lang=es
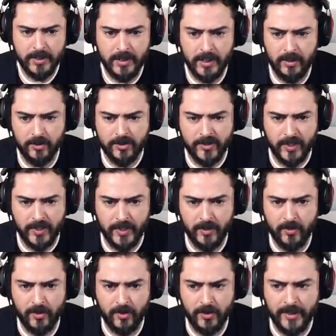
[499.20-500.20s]
Y los
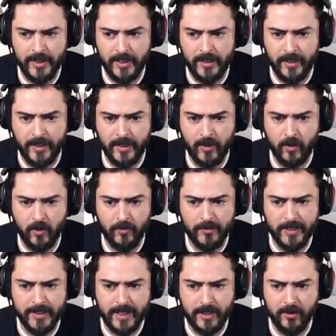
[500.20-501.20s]
tengo en
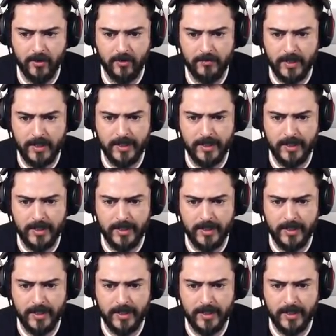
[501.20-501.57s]
recomendado,